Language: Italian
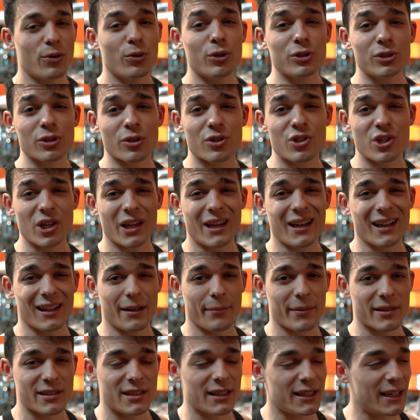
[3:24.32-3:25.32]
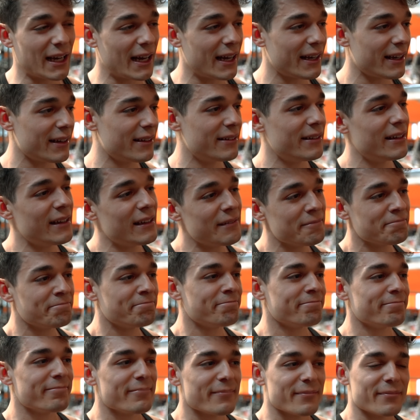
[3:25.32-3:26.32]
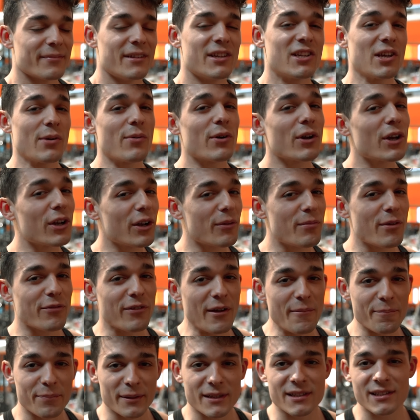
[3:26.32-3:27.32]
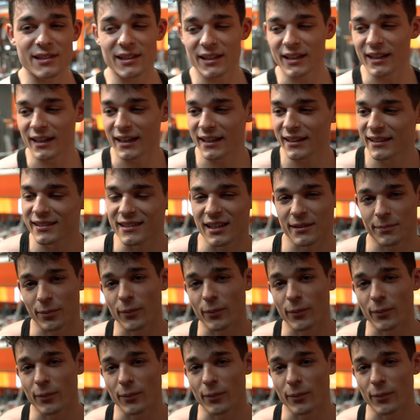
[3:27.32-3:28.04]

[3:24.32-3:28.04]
Gusto cicca da masticare, Diciamo che non mi fa impazzire, eh. Sa